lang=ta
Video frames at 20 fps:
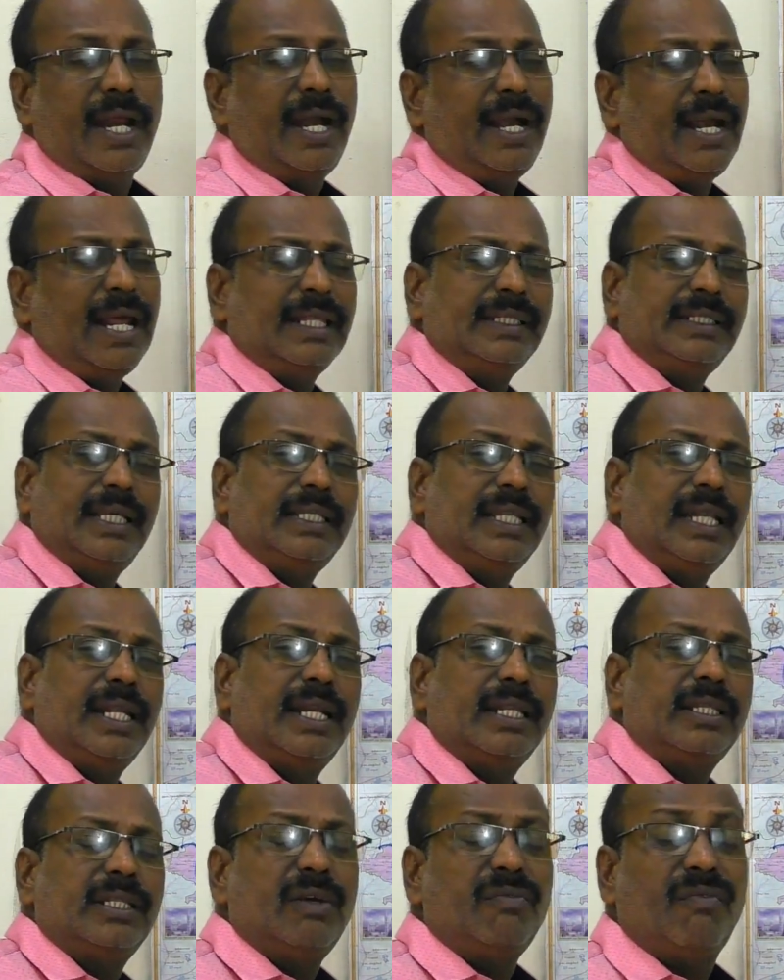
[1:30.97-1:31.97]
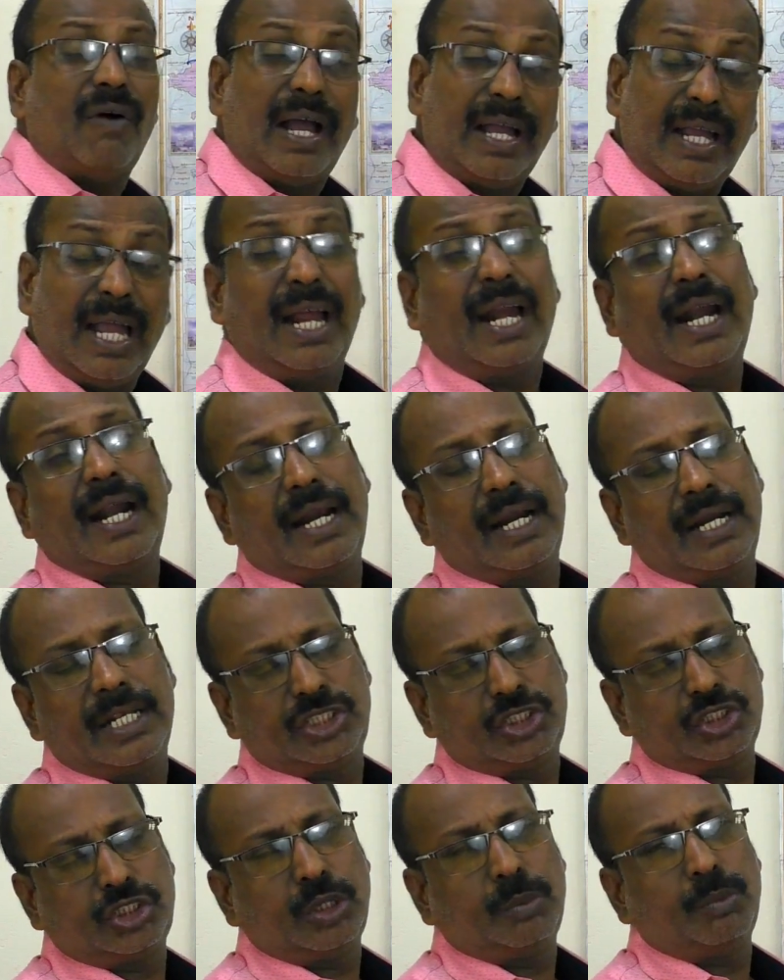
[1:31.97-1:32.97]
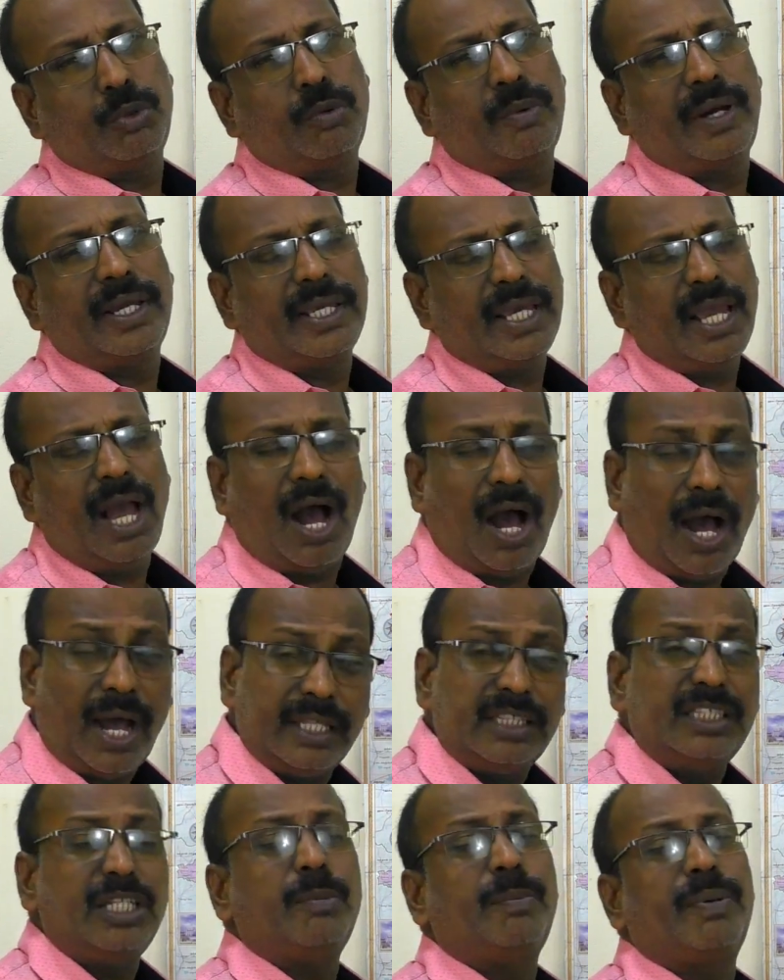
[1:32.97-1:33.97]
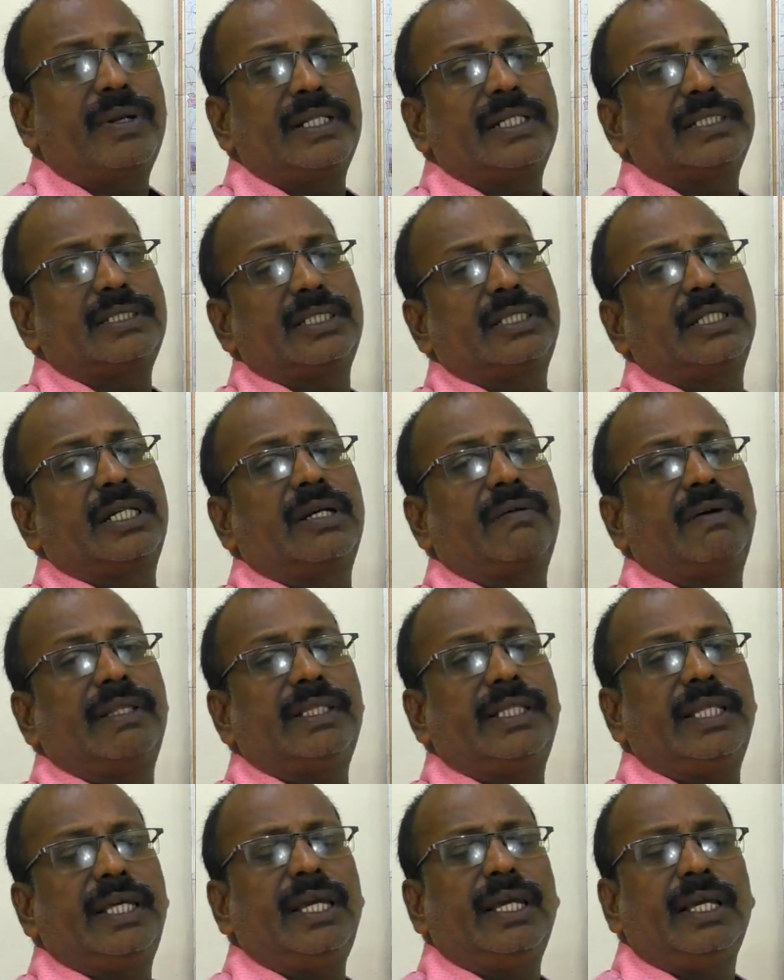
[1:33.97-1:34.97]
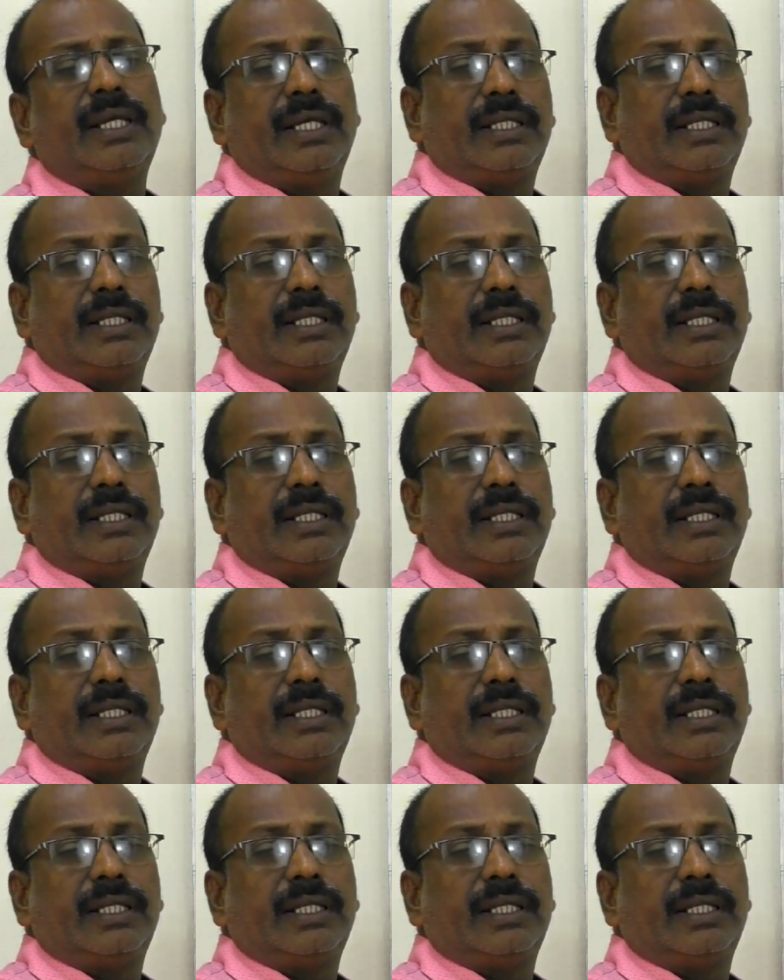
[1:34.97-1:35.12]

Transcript: ஏழாம் தேதியிலிருந்து வங்கக்கடலில் சிஸ்டம் உருவாகி ஆந்திர பிரதேசத்திற்கு வந்து